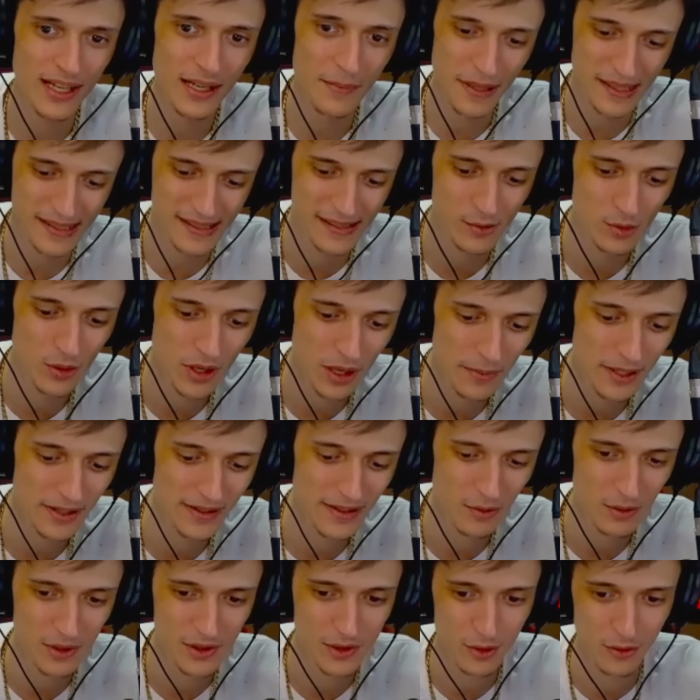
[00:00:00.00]
ma sicuramente
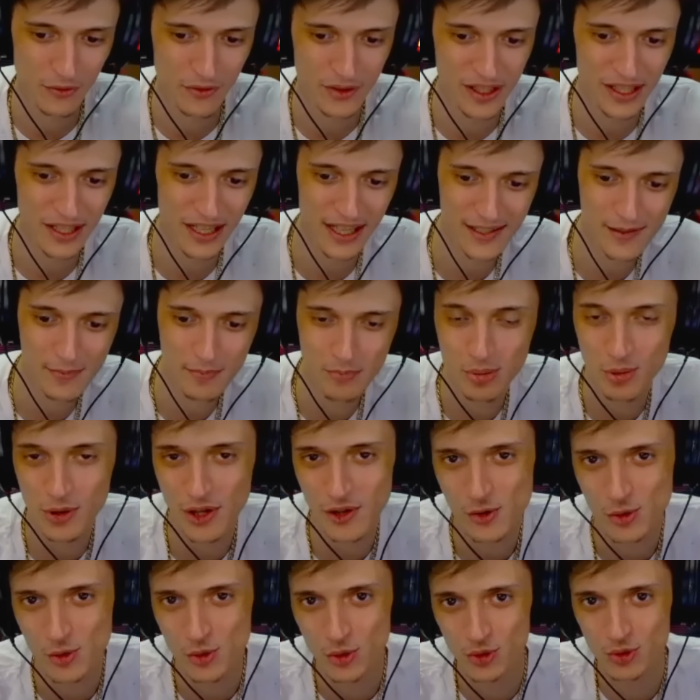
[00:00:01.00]
questo finirà pure
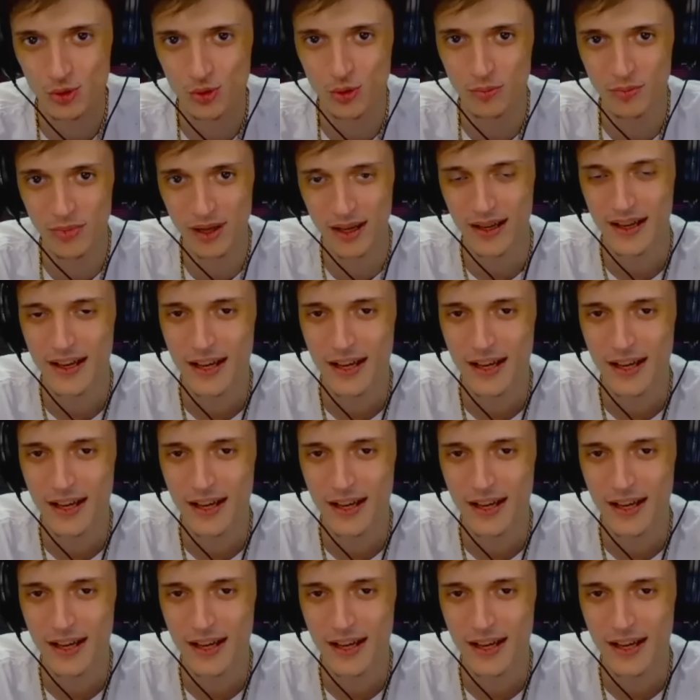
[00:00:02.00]
su YouTube.